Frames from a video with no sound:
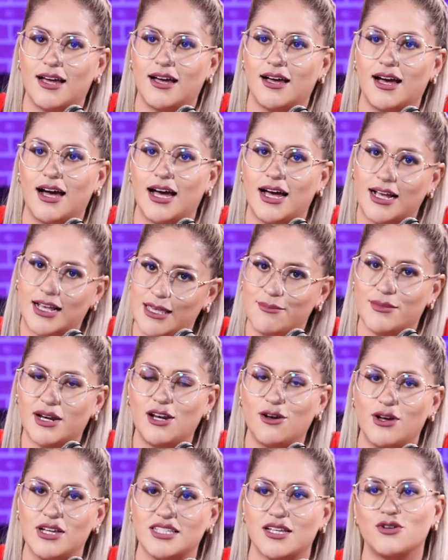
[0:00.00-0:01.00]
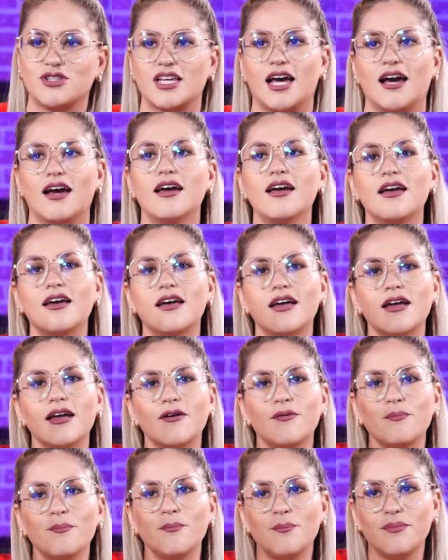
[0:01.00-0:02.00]
a Kimberly Loaiza. O sea,
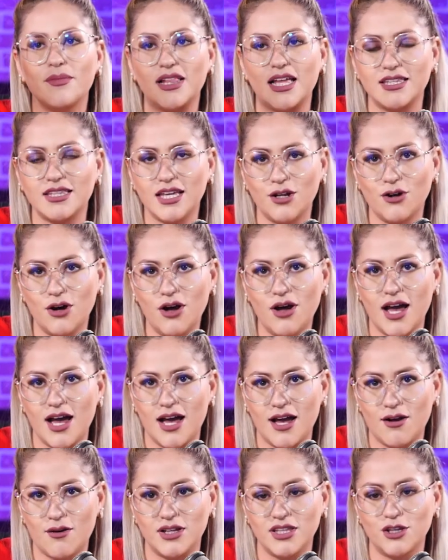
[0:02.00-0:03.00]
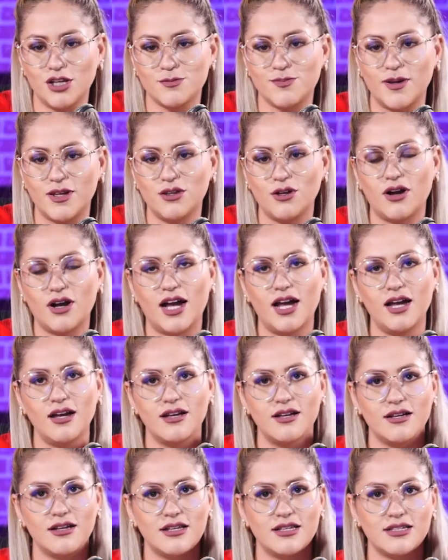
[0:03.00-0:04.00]
le tiro a Juan de Dios Pantoja
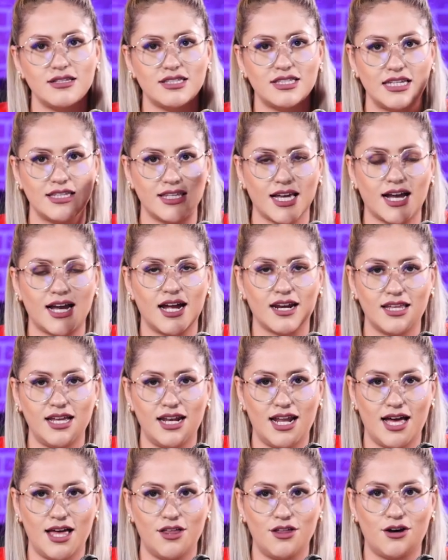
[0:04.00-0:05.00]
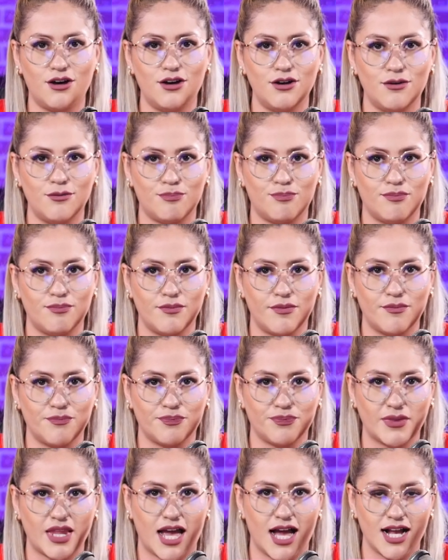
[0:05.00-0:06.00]
sin dejar de lado
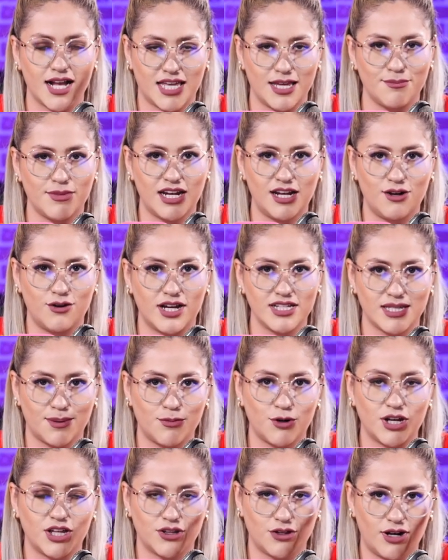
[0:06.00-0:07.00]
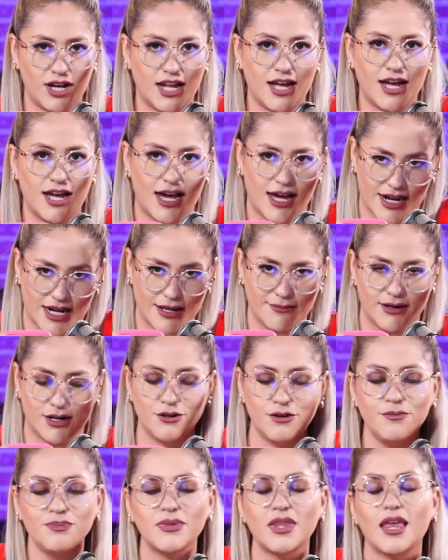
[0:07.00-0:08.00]
Mm, a Kimberly Loaiza poniéndola
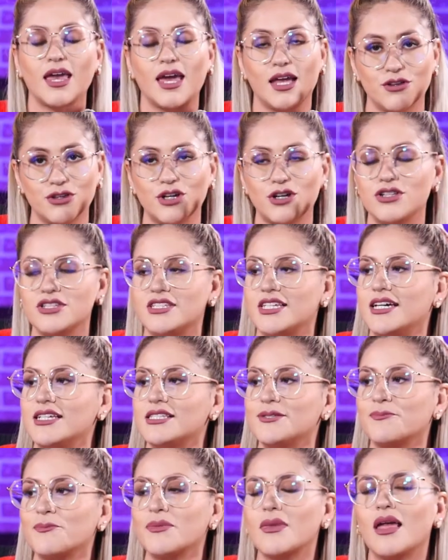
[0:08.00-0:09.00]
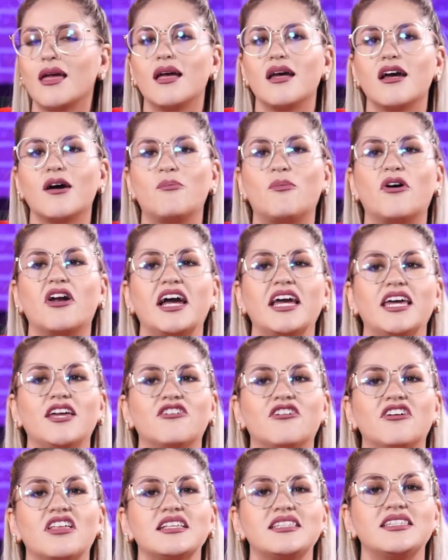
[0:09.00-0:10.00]
arriba, ¿no? Entonces, por
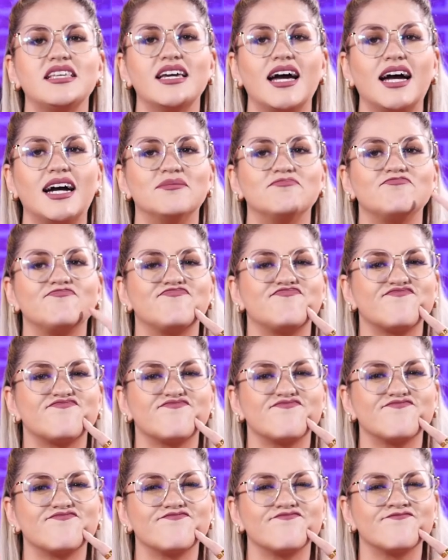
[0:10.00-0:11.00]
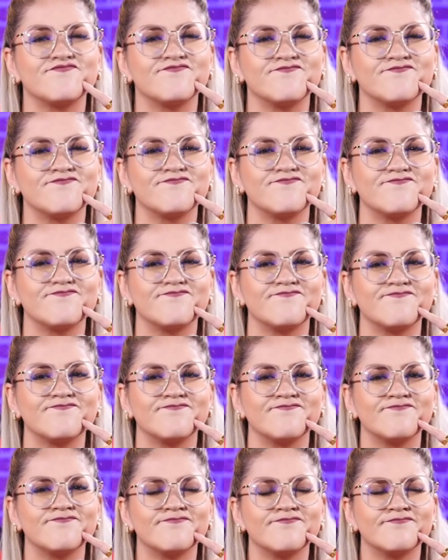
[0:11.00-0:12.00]
ahí yo decía,
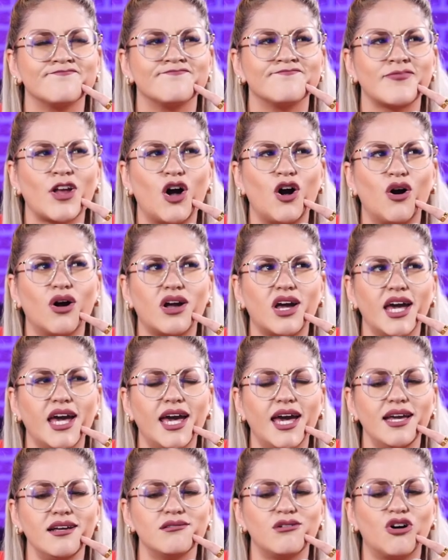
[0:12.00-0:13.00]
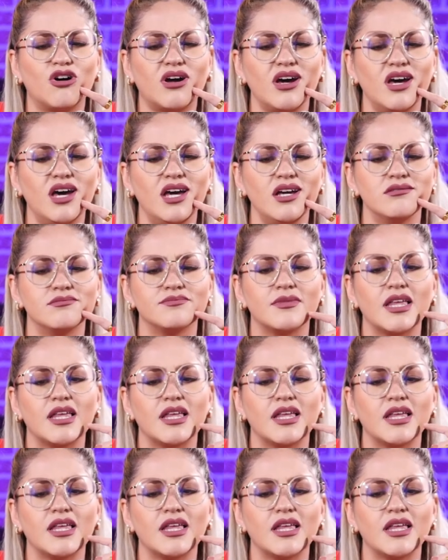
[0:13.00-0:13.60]
mm, ok, ok.